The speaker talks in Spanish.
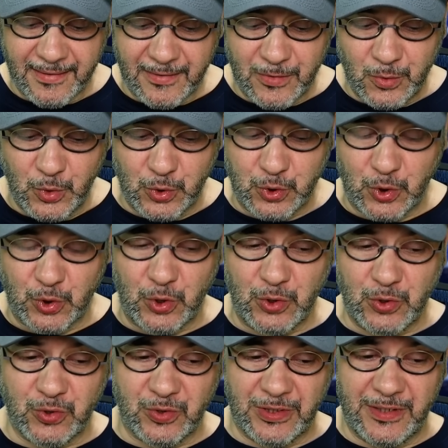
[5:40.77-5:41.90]

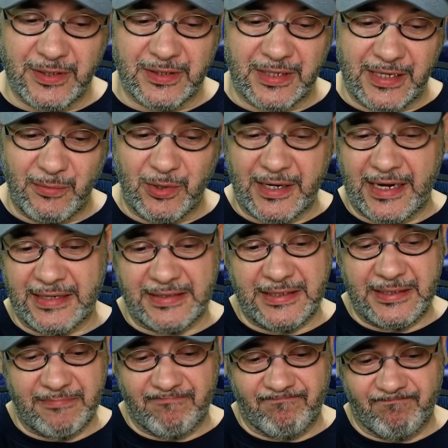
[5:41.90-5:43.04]
Nosotros eh, tenemos
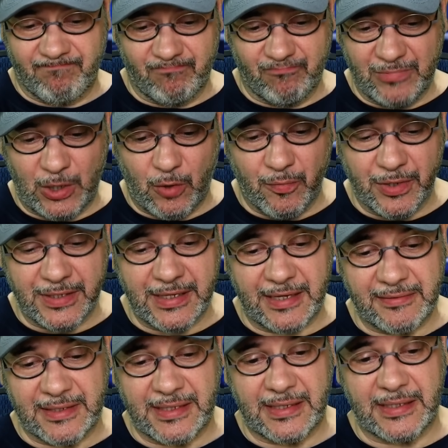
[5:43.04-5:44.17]
casi una comunidad
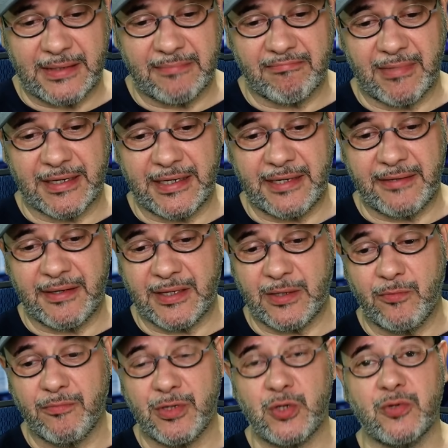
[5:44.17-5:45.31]
de arriba de
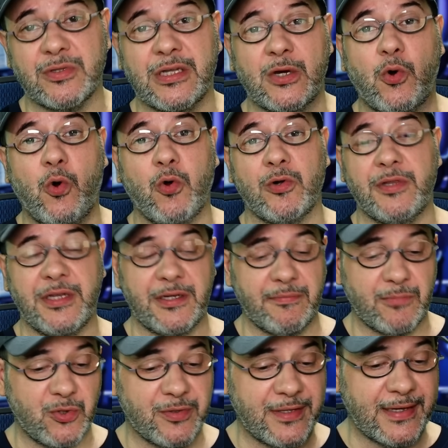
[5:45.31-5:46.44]
un millón de holders,
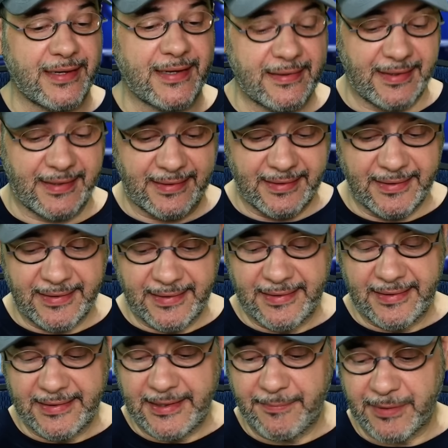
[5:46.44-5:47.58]
millón de, de,
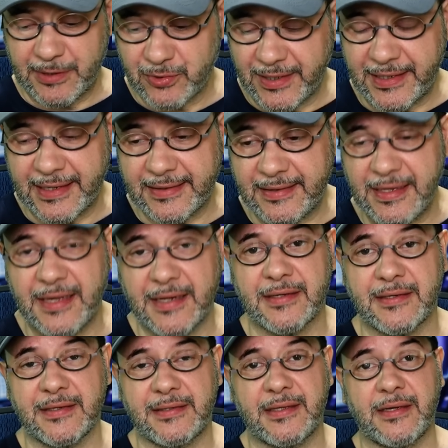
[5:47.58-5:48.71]
de personas que tienen
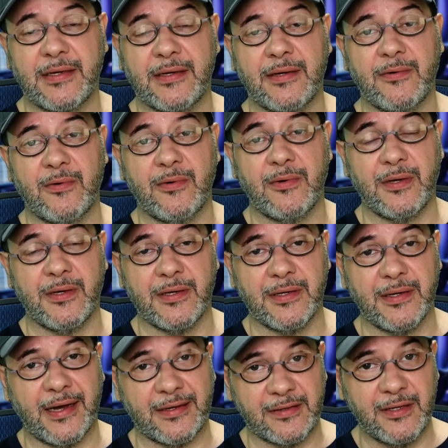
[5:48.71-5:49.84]
este eh,
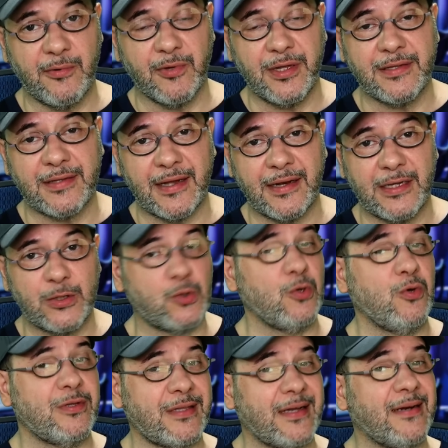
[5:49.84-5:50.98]
activo digital y
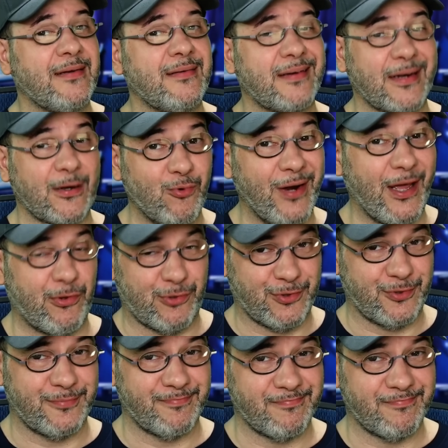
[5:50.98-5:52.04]
todos están regulados.